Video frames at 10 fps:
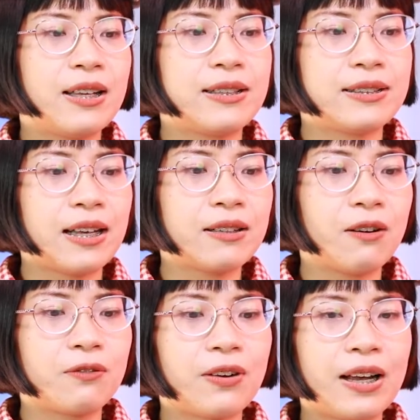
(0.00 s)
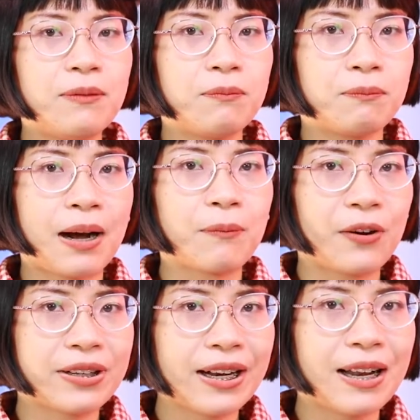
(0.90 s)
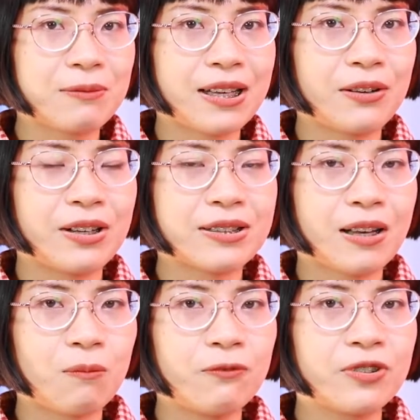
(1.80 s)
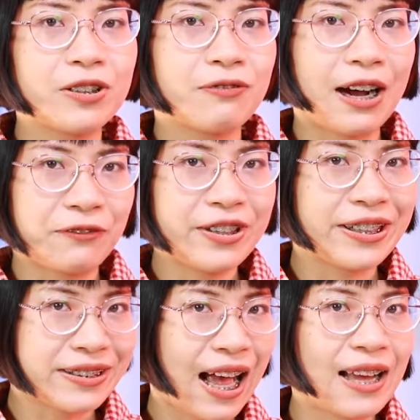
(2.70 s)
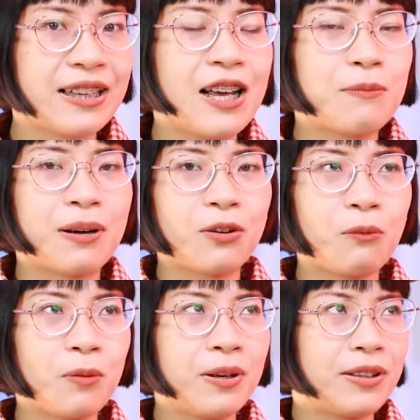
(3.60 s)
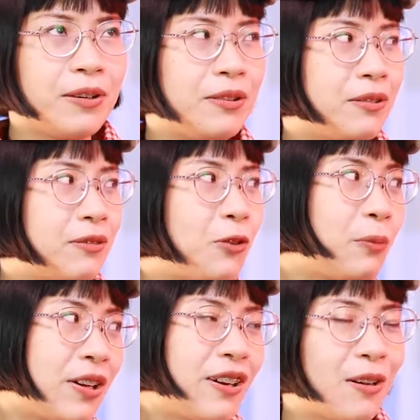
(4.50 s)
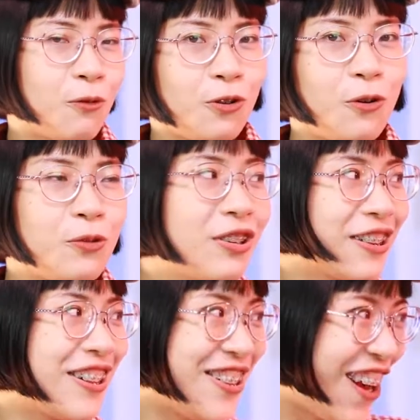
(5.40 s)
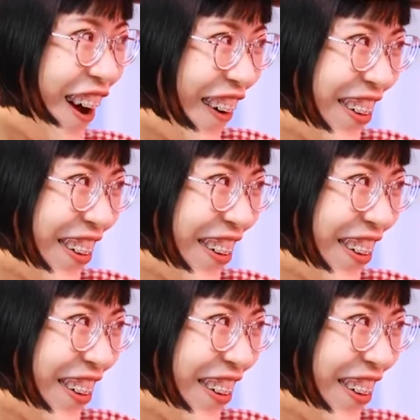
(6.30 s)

thì sẽ cần phải bằng mọi cách làm sao để sống vừa vặn với hiện tại mà cung mẫu bình thì trúc biết đó là một cung rất là tự do